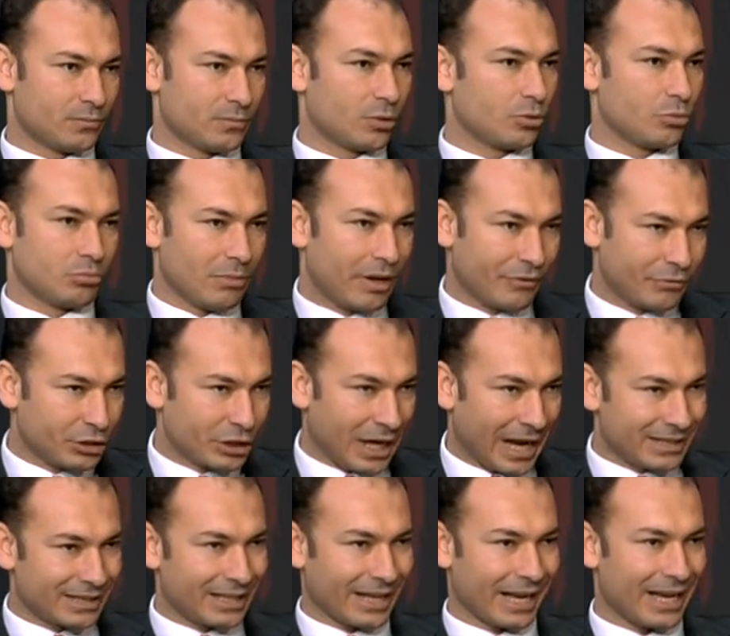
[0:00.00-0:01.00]
ما فيش
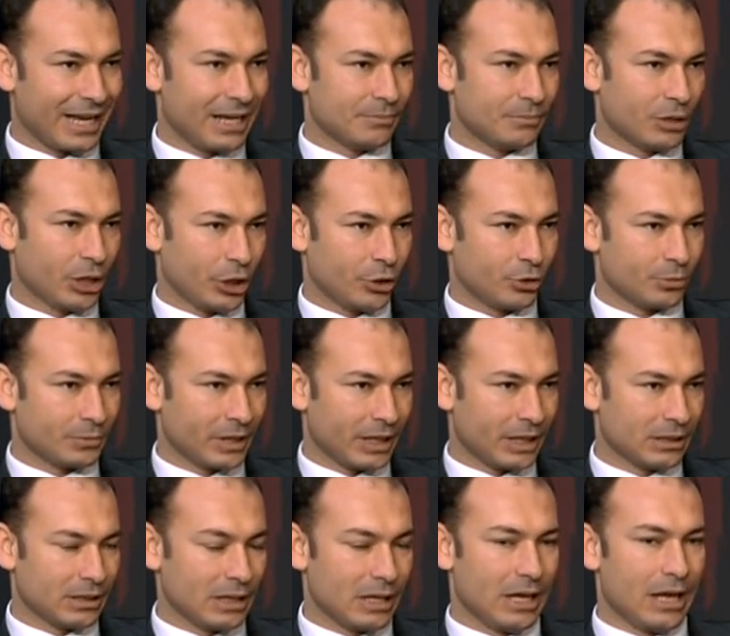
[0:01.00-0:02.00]
حد خالي من العيوب
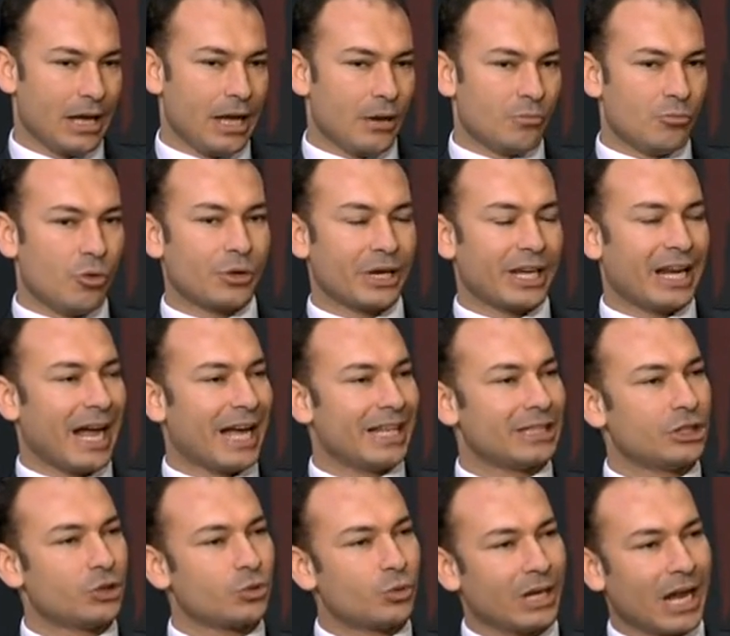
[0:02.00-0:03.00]
ديت آه. ممكن
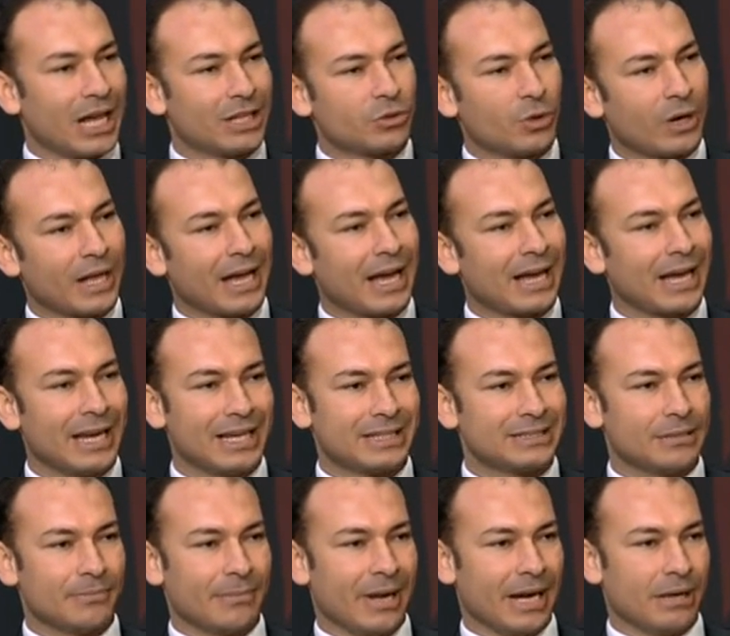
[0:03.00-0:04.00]
حد يكون عنده الخجل
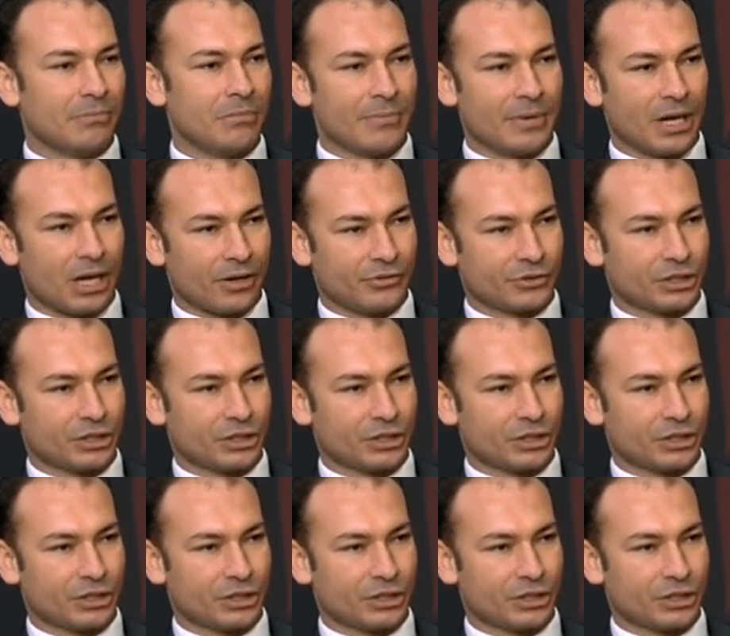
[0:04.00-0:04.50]
الاجتماعي ما بيعرفش